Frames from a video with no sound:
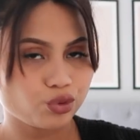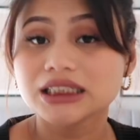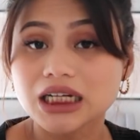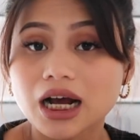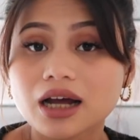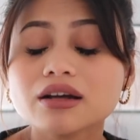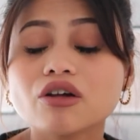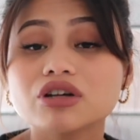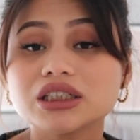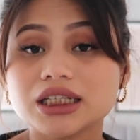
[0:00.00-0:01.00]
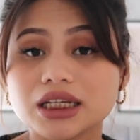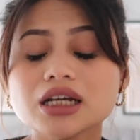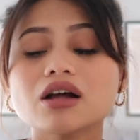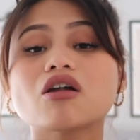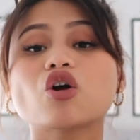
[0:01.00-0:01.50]
Sedangkan kalau di
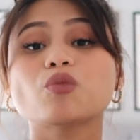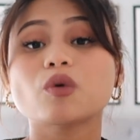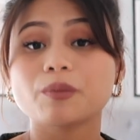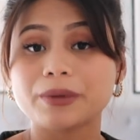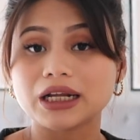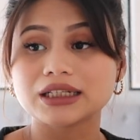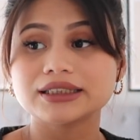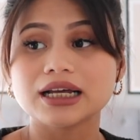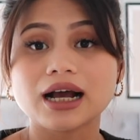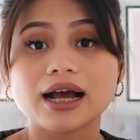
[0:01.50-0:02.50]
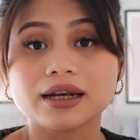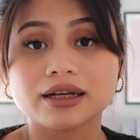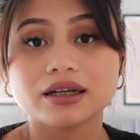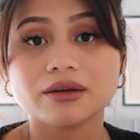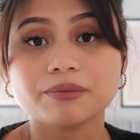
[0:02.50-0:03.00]
sini kalau aku mau
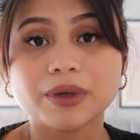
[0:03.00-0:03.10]
pekerjakan